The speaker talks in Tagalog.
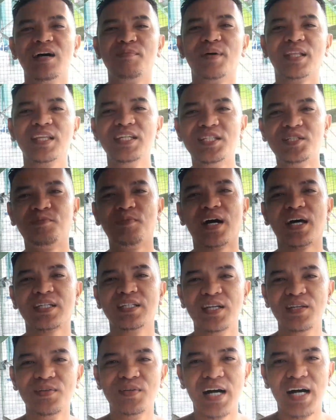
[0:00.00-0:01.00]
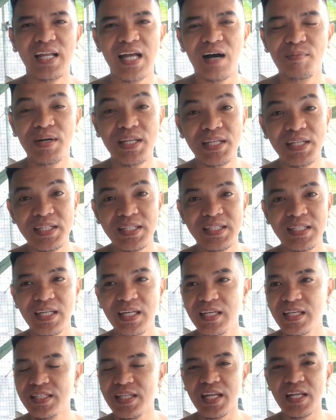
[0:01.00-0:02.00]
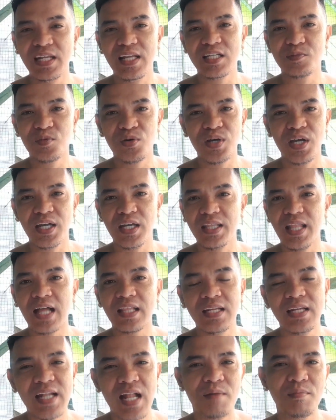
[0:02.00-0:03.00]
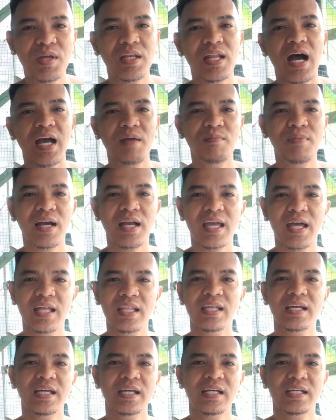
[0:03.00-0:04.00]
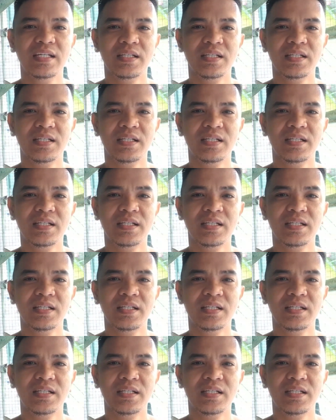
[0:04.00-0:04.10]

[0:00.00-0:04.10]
mga kalapatids para sa inyong kaalaman, si Sir Elias po eh dati na namin na-i-vlog yan.